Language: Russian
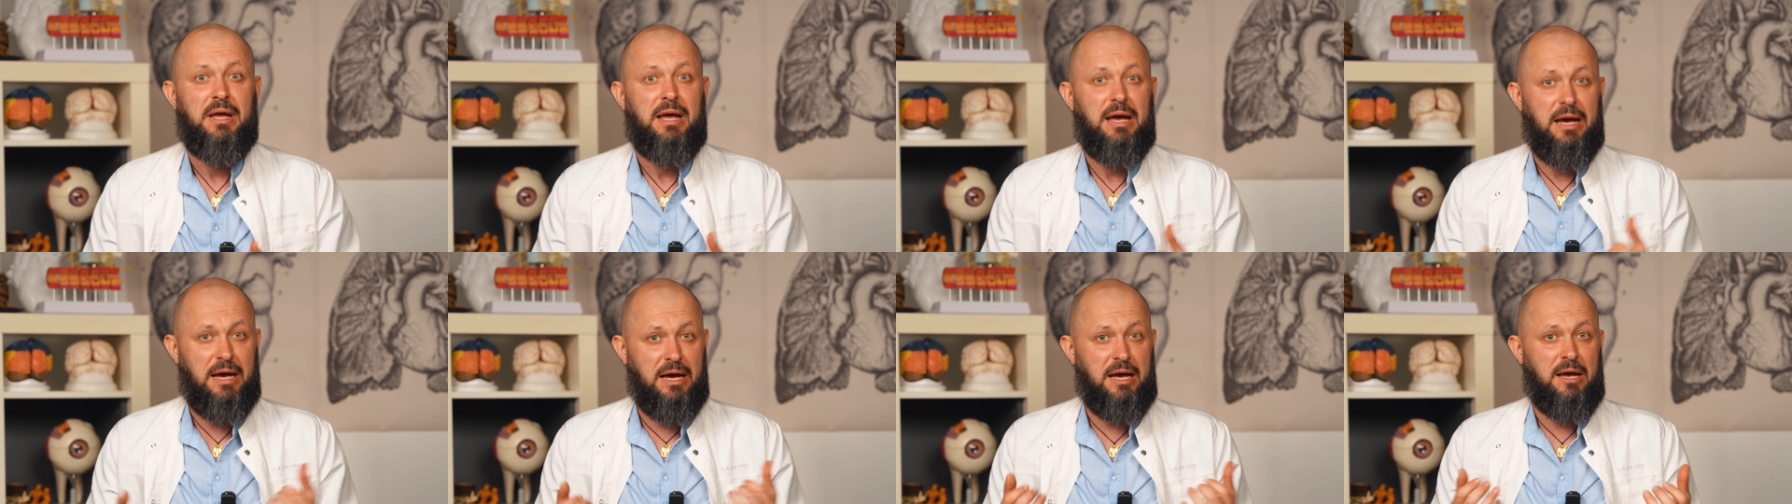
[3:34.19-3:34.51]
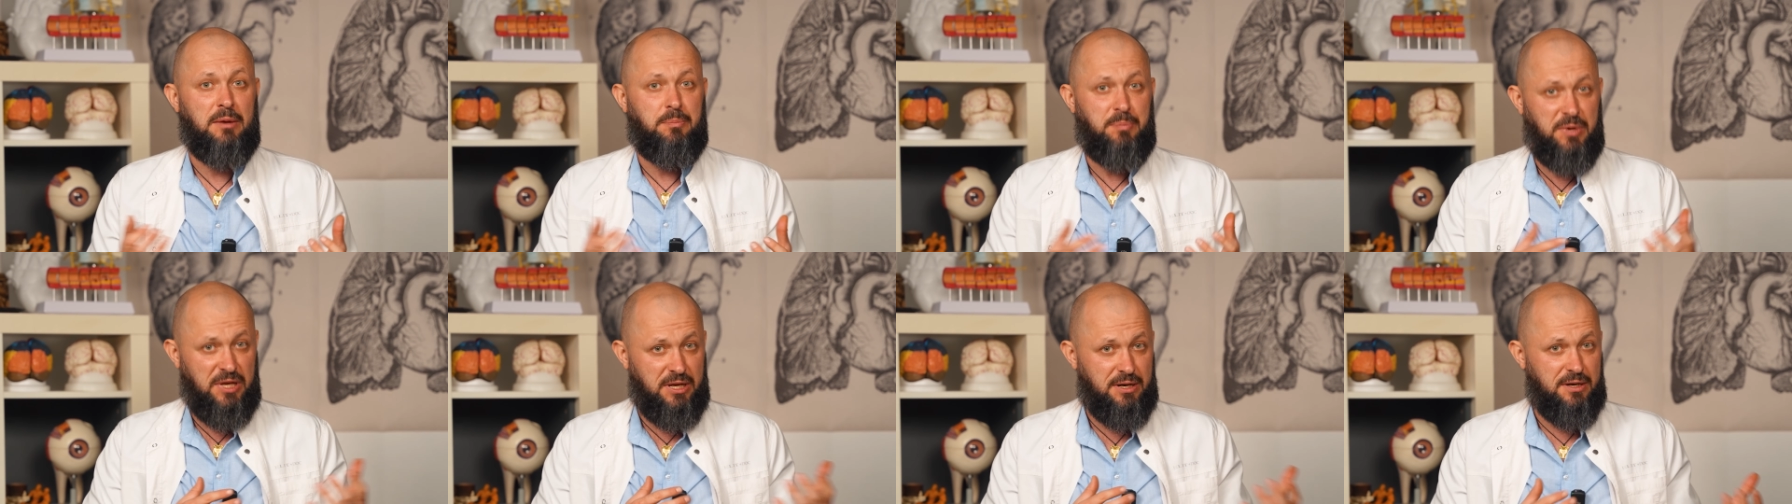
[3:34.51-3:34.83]

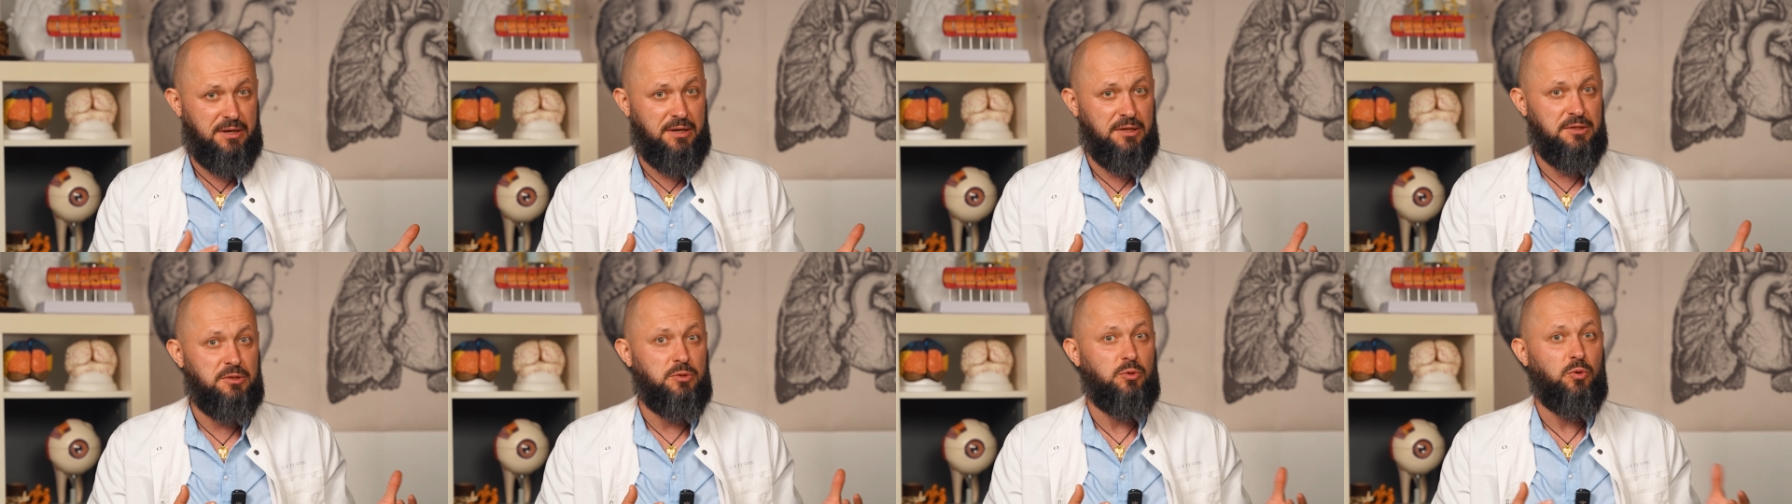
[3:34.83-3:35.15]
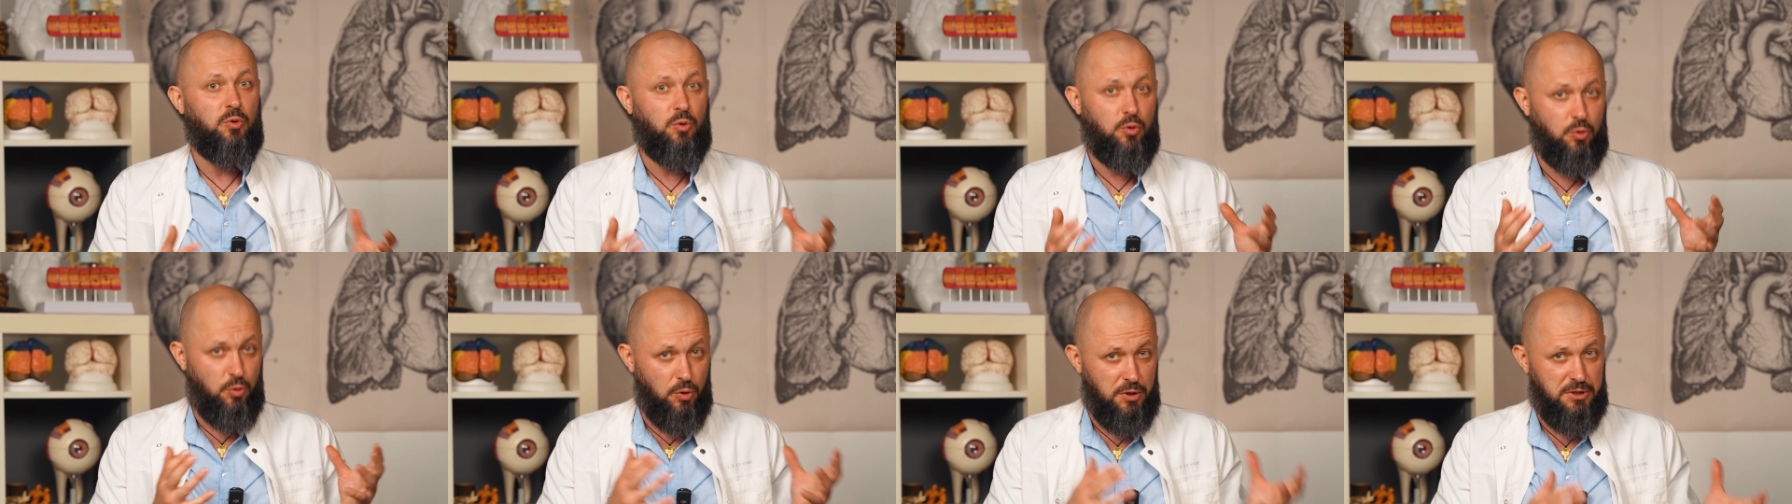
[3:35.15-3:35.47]
а перхоть
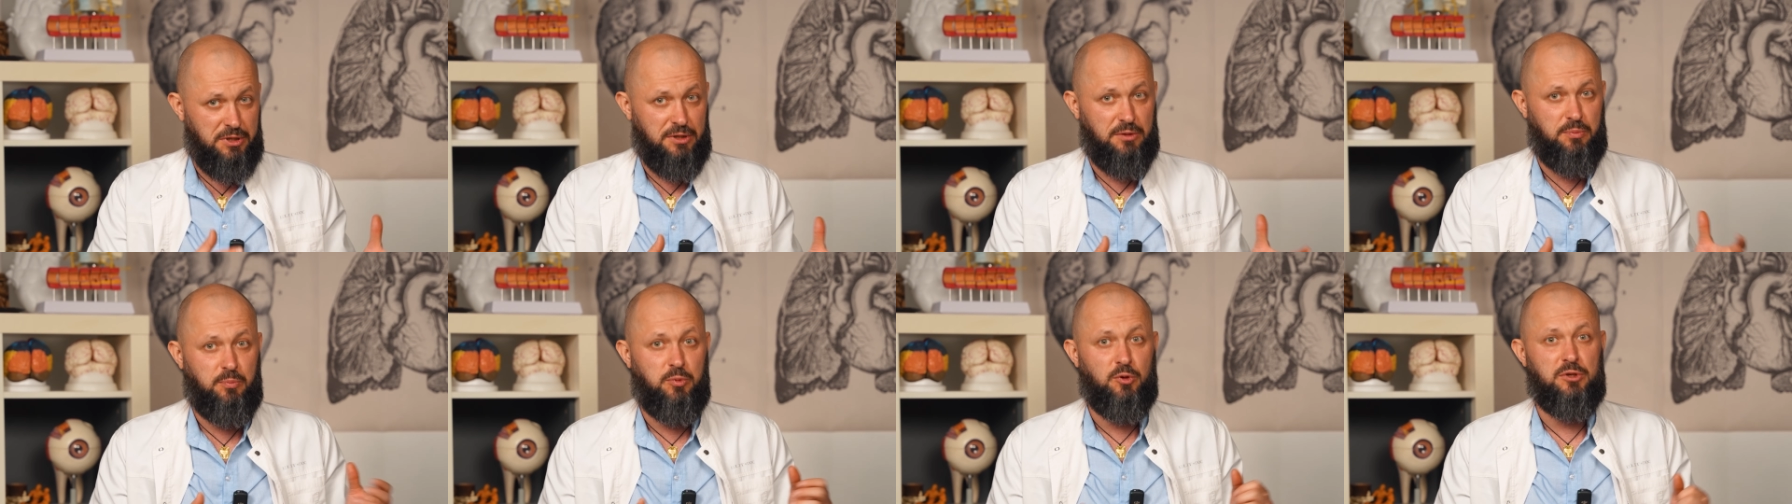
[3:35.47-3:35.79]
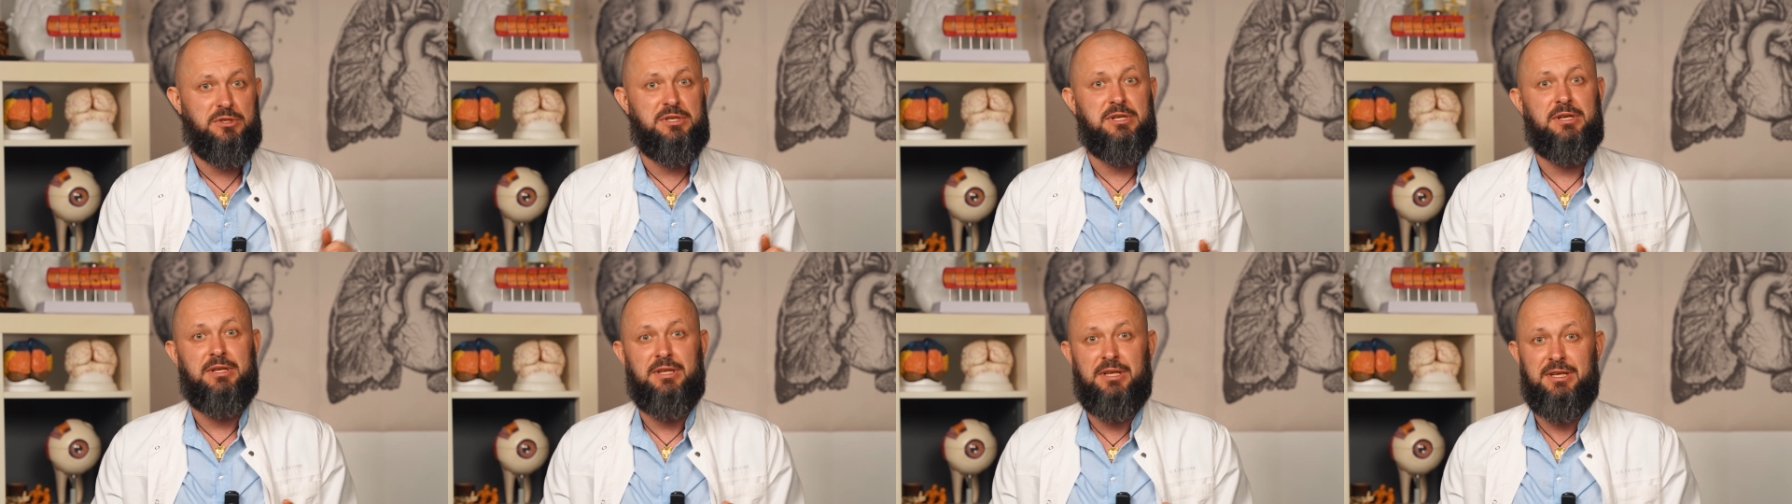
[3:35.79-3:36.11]
уходит
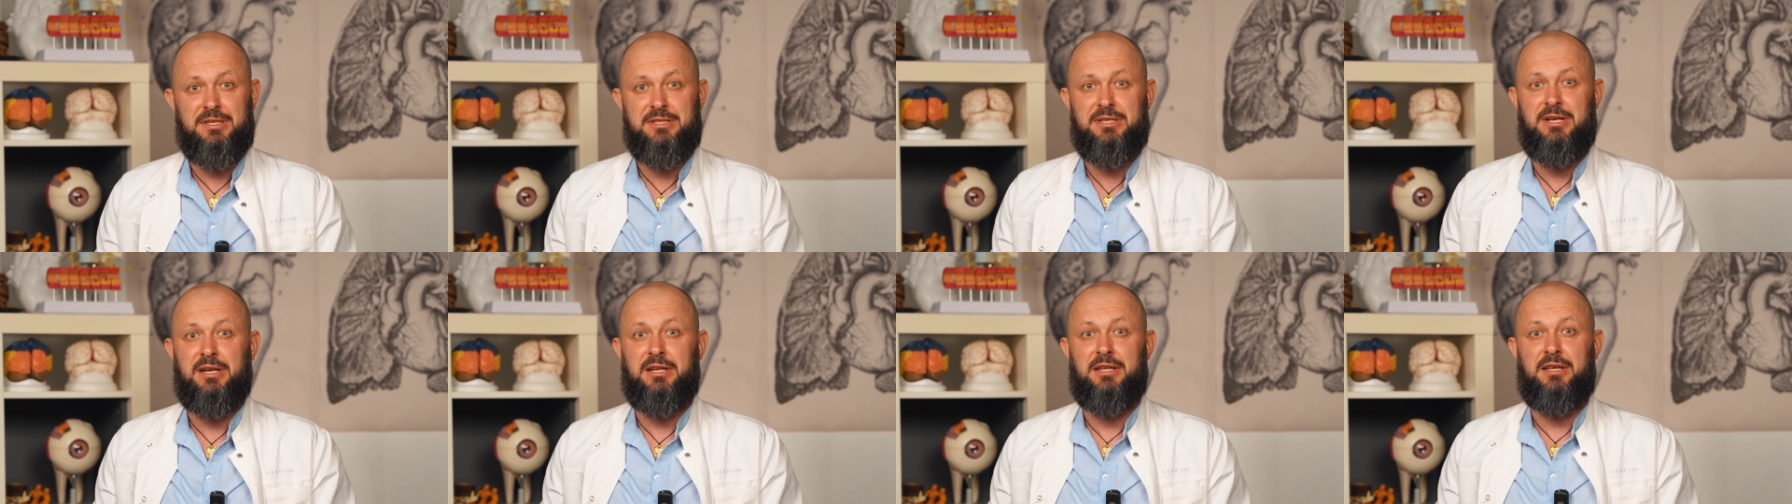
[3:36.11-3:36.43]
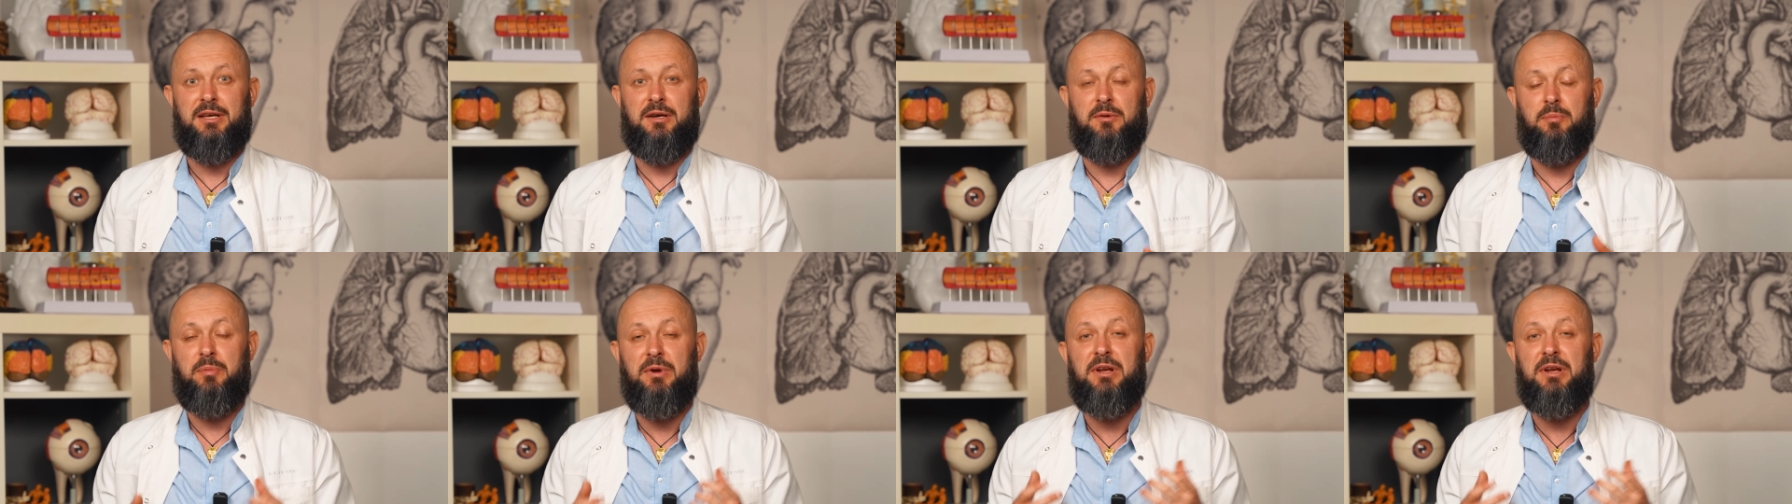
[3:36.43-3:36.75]
после нескольких